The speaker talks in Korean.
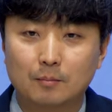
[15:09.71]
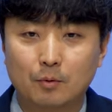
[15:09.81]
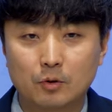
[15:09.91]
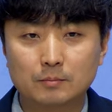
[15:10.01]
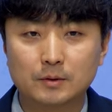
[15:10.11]

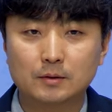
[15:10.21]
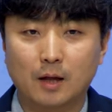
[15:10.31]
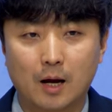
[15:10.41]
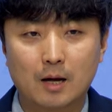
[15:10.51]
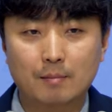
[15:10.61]
복음은
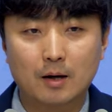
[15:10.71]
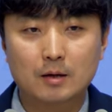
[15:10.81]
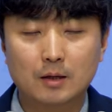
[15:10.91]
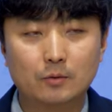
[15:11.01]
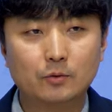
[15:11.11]
다 망한
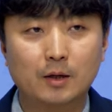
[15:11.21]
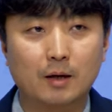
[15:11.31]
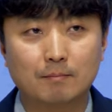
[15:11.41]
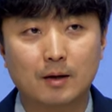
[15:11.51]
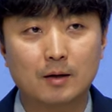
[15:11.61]
가운데
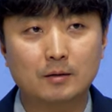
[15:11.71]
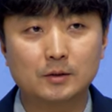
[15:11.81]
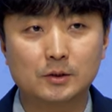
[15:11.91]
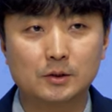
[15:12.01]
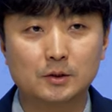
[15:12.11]
안 망한
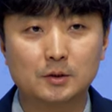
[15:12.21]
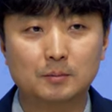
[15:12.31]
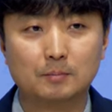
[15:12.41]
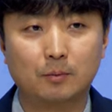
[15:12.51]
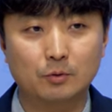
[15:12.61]
것이
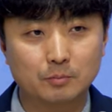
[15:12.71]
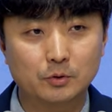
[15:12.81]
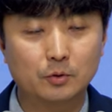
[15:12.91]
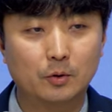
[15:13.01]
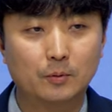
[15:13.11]

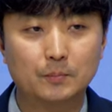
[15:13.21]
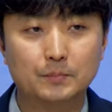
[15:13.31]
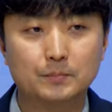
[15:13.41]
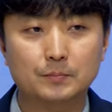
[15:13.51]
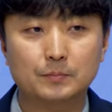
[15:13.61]
복음이죠.
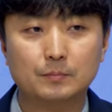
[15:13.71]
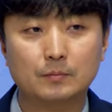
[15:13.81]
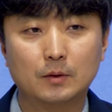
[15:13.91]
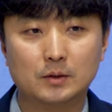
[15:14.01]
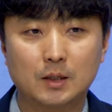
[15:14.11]

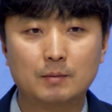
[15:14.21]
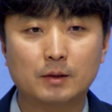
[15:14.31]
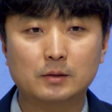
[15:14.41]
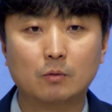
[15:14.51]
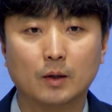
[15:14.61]
이스라엘
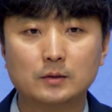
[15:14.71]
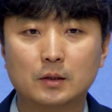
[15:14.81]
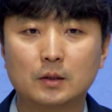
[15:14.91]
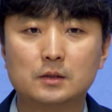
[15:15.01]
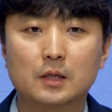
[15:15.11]
백성
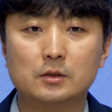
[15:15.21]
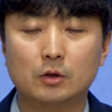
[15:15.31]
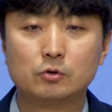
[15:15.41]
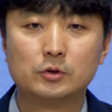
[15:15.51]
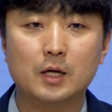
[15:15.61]
완전히 이제
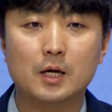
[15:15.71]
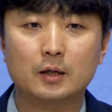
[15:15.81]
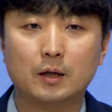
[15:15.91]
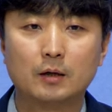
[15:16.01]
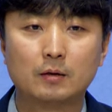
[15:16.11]
저주
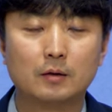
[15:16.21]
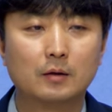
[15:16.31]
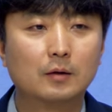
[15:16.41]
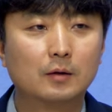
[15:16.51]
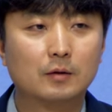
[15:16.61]
재앙의
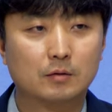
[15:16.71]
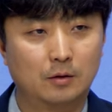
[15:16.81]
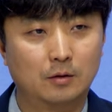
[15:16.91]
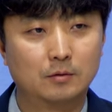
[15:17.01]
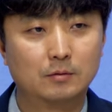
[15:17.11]

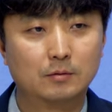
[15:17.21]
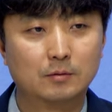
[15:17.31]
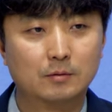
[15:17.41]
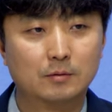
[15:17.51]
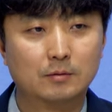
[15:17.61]
그런
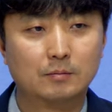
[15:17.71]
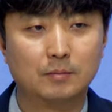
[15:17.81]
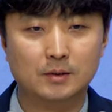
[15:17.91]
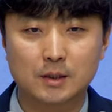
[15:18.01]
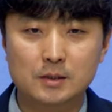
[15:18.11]

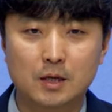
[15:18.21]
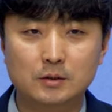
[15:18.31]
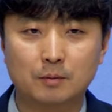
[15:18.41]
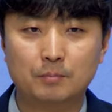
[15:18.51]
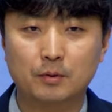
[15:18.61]
메시지가
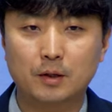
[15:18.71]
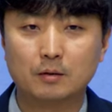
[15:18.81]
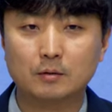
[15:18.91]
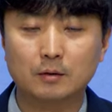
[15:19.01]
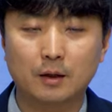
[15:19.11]

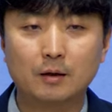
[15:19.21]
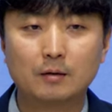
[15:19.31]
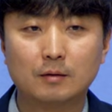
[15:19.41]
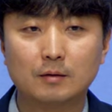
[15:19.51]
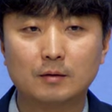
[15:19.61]
선포되었는데
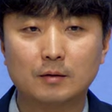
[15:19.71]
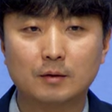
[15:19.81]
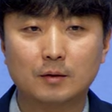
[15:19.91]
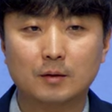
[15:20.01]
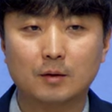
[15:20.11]

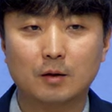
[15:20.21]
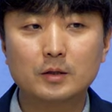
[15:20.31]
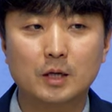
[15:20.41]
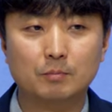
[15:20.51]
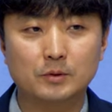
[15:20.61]

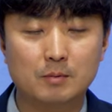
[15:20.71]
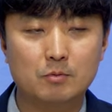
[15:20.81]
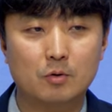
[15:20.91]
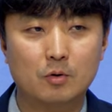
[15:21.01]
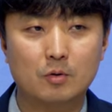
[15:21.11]
언약
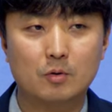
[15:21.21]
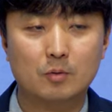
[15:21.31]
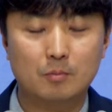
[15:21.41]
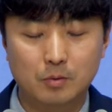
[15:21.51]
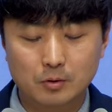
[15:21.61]
붙잡고
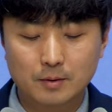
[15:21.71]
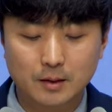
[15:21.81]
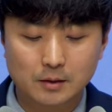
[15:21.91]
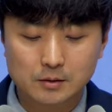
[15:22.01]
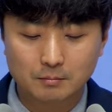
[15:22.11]
복음
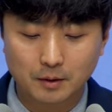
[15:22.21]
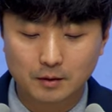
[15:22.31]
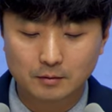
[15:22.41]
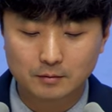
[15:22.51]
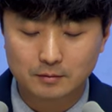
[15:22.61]
안에
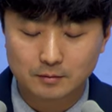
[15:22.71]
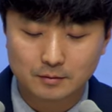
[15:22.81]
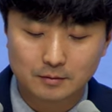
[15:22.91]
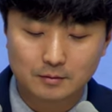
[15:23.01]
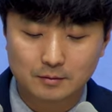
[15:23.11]
있으면
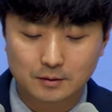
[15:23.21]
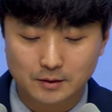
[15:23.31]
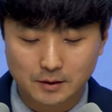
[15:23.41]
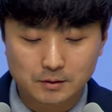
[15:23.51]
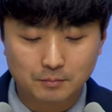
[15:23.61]

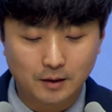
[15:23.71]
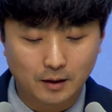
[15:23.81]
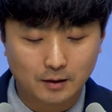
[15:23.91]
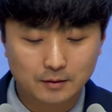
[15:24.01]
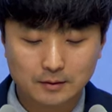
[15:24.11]
괜찮습니다.